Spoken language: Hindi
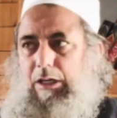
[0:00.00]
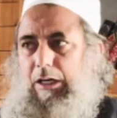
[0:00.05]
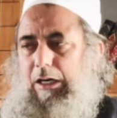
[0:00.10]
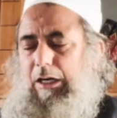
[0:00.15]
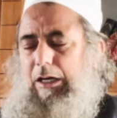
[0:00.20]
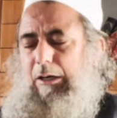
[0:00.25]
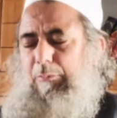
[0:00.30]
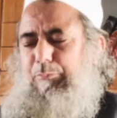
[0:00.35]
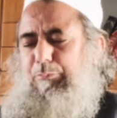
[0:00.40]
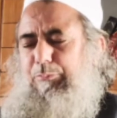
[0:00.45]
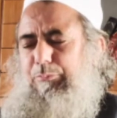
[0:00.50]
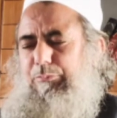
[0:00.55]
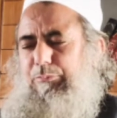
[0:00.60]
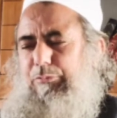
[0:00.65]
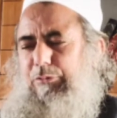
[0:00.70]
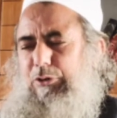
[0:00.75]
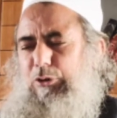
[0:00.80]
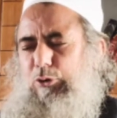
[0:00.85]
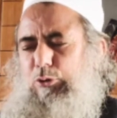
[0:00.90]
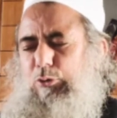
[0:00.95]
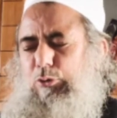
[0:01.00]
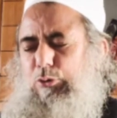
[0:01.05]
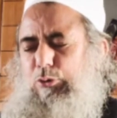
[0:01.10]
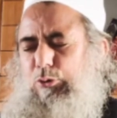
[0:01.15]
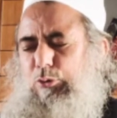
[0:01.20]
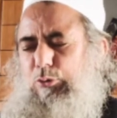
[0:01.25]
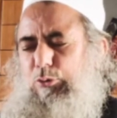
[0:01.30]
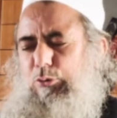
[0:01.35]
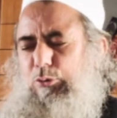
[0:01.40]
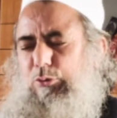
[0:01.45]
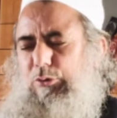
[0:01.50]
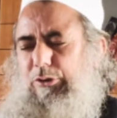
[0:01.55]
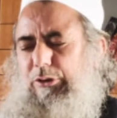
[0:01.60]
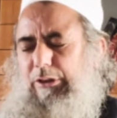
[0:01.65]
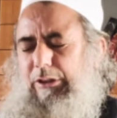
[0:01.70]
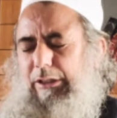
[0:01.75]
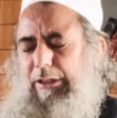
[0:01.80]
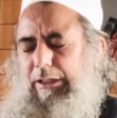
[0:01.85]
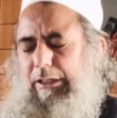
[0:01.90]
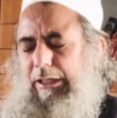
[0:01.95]
आपके जो
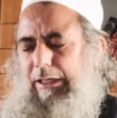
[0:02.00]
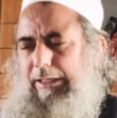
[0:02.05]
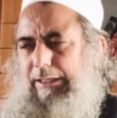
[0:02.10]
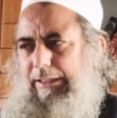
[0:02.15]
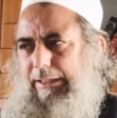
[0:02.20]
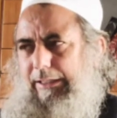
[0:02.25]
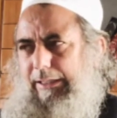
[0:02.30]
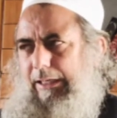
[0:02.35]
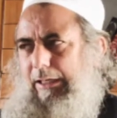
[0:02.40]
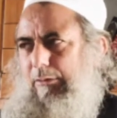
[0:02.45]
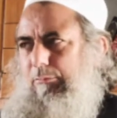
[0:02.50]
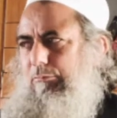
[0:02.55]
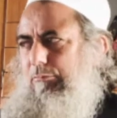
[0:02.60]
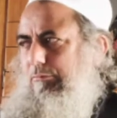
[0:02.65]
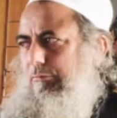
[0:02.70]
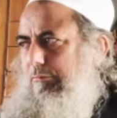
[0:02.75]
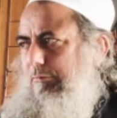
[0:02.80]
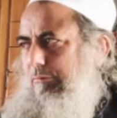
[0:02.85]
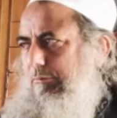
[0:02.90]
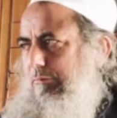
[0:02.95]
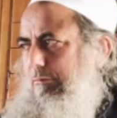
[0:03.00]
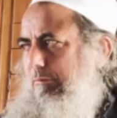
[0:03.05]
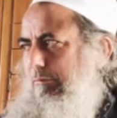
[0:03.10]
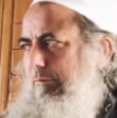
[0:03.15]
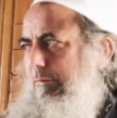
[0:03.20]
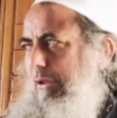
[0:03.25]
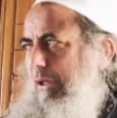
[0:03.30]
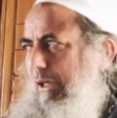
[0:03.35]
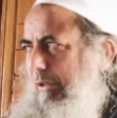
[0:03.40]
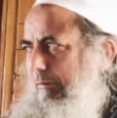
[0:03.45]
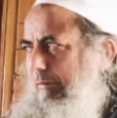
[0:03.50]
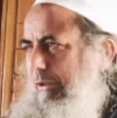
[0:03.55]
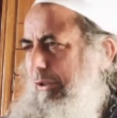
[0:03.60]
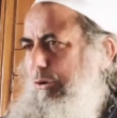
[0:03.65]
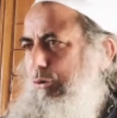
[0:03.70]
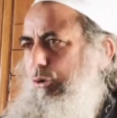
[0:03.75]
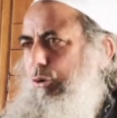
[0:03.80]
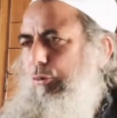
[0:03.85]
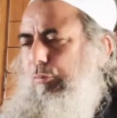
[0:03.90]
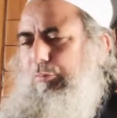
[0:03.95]
निगाही कर्म हर वक्त
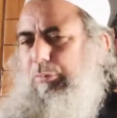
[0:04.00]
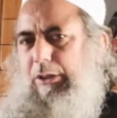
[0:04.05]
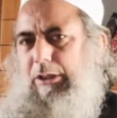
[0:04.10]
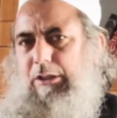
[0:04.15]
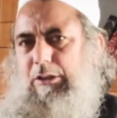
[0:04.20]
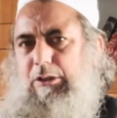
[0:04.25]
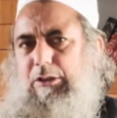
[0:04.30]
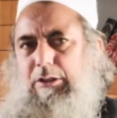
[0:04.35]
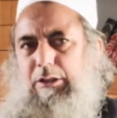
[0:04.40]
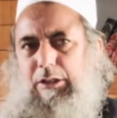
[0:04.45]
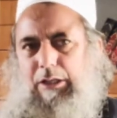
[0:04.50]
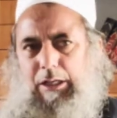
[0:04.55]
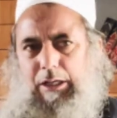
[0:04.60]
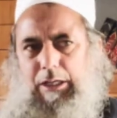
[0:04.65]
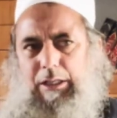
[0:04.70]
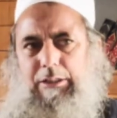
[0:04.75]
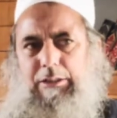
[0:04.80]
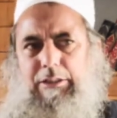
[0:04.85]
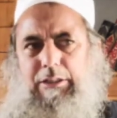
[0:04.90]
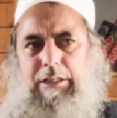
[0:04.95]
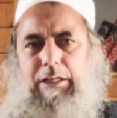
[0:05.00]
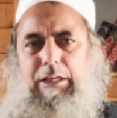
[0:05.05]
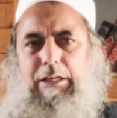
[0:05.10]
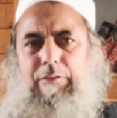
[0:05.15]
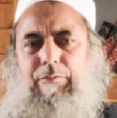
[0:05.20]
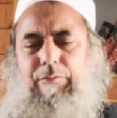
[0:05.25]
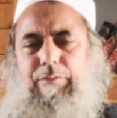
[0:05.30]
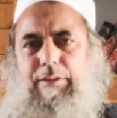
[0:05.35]
उन पे रहती है